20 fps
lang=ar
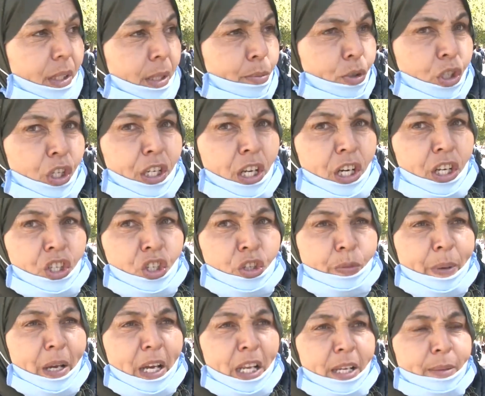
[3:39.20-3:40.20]
مشينا
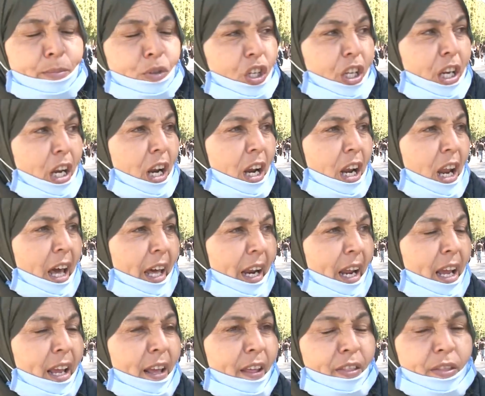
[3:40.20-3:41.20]
للجبالي مشينا
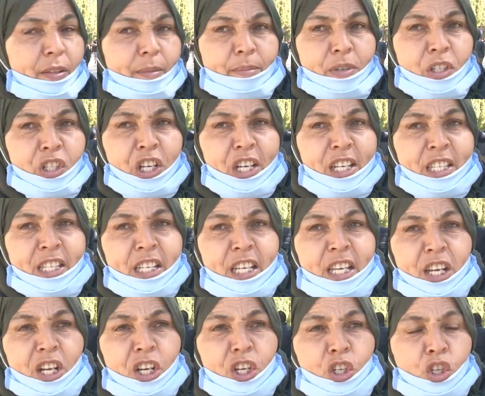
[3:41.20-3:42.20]
للعريض
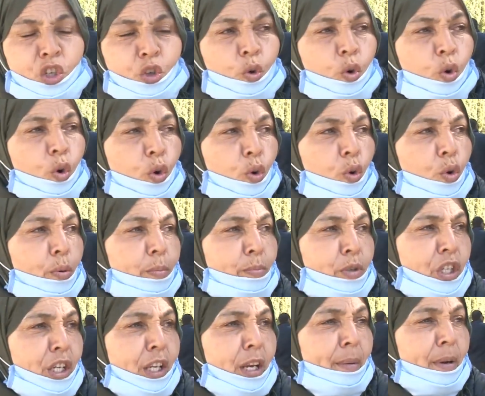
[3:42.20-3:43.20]
الجزيري نشكولو
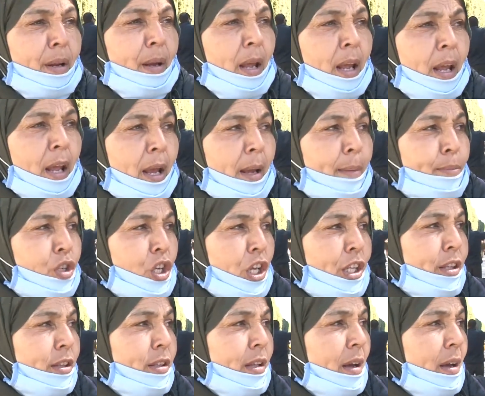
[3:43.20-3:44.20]
مشينا
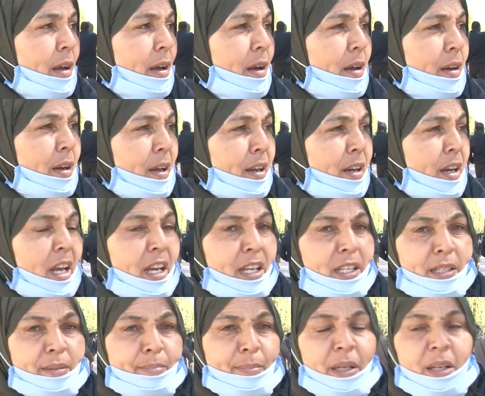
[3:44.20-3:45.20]
مشت آه،
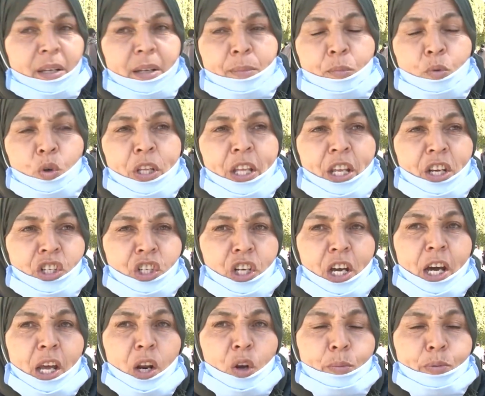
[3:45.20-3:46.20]
ناس منيرة
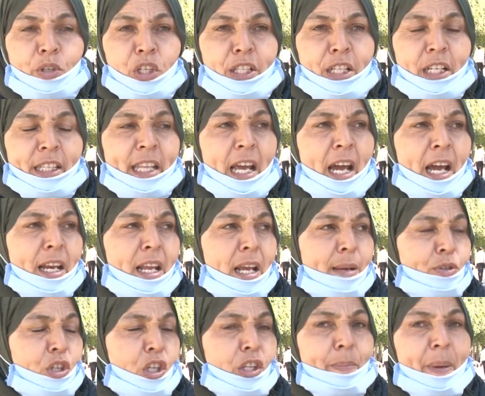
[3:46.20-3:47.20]
الشقراوي مشت
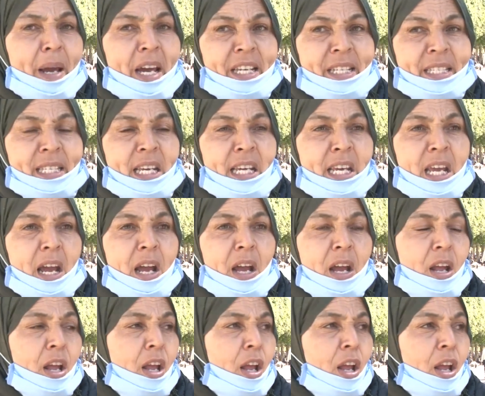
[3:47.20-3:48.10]
لطاليا مشت محرزية